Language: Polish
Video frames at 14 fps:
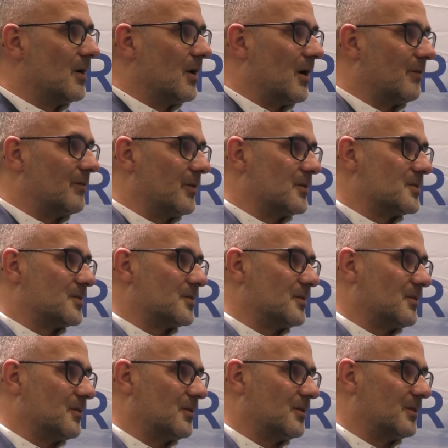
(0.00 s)
a więc
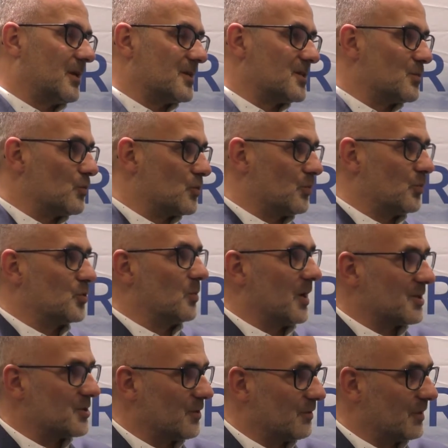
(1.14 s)
e, trasy muszą być
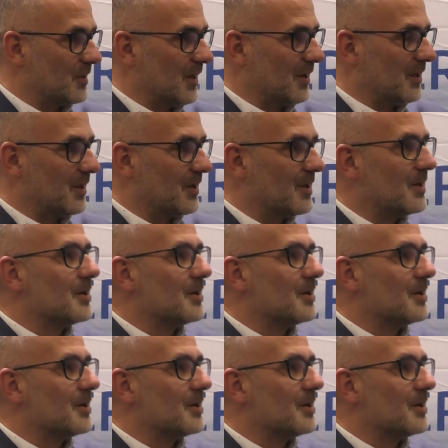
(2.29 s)
bardziej wydajne.